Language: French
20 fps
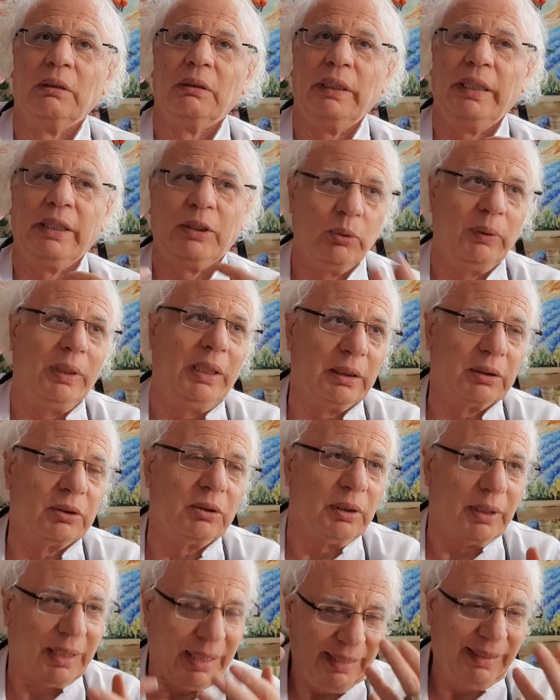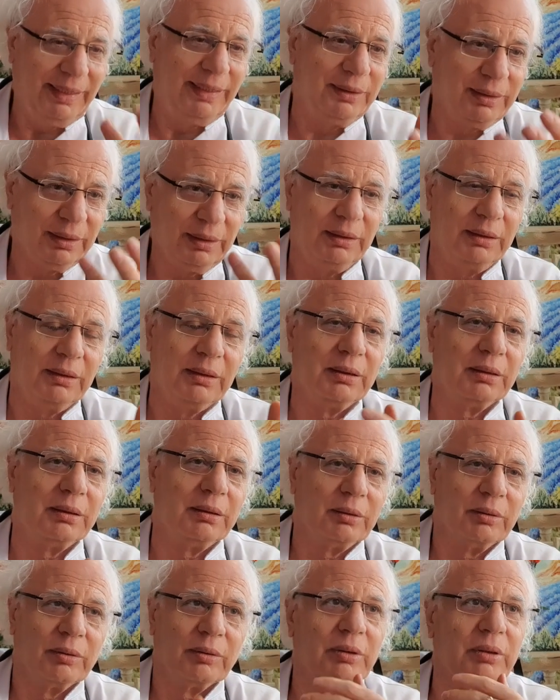Et quoi encore Allez-y.
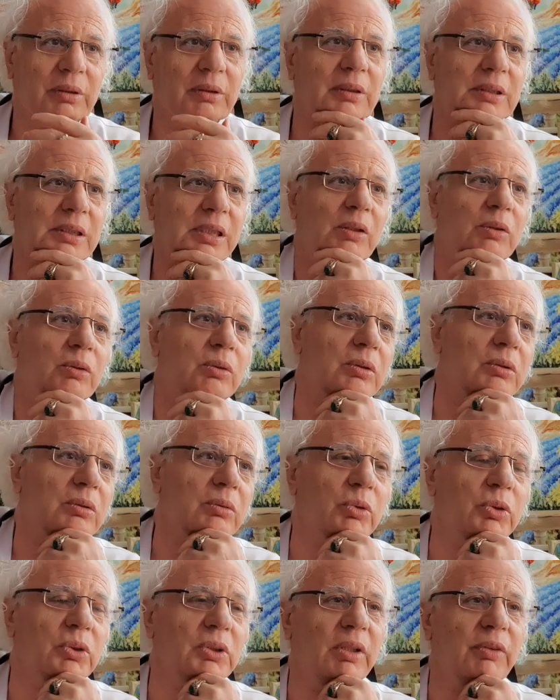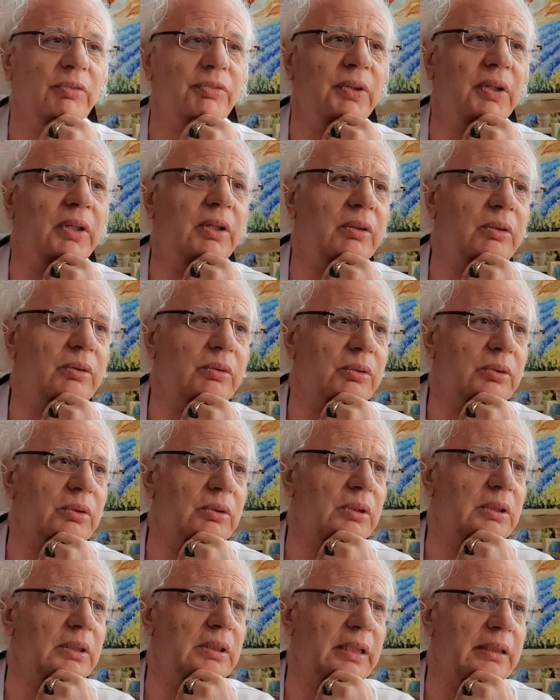Quand vos enfants,
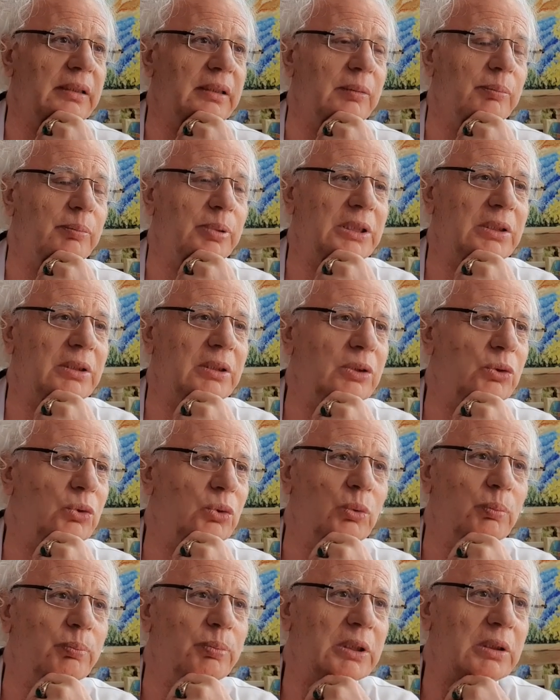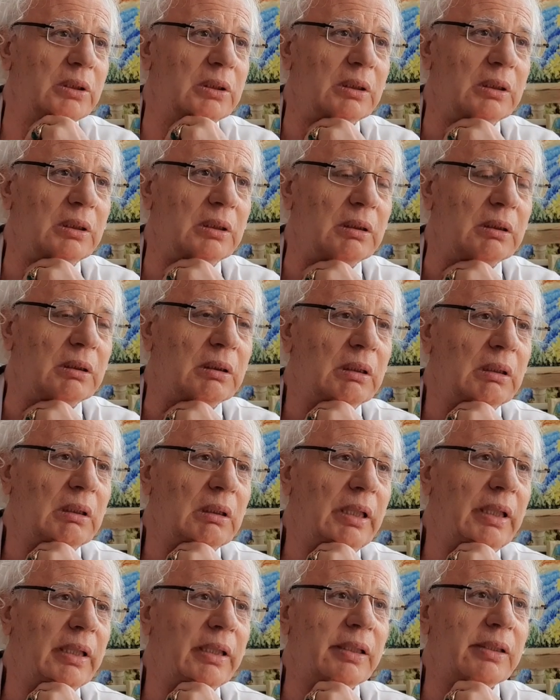ils étaient petits, tout petits,
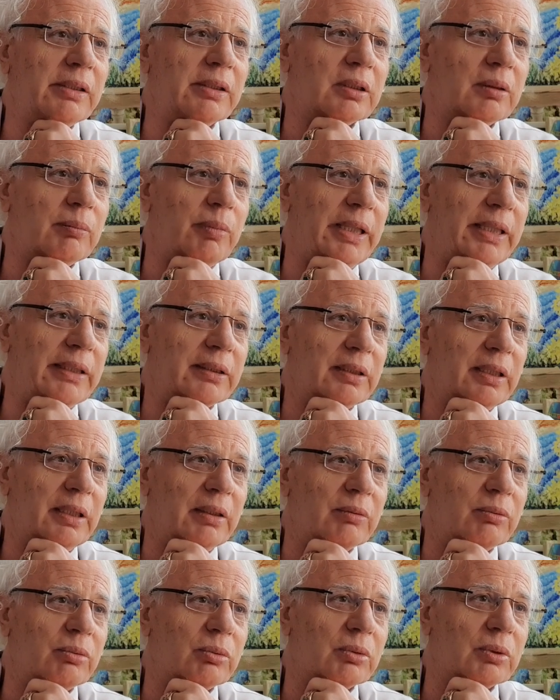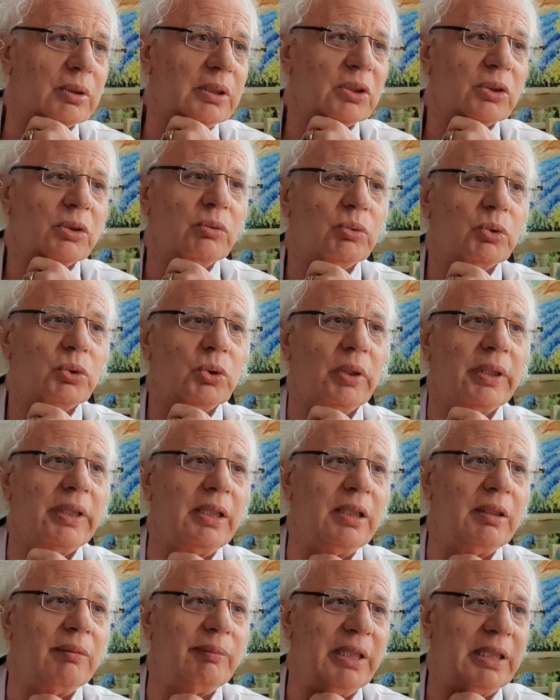et qu'ils se blessaient, vous, qu'est-ce que vous
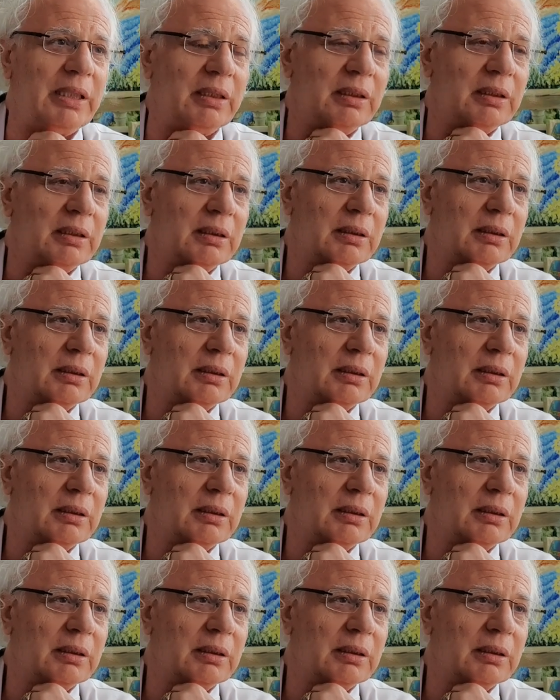auriez aimé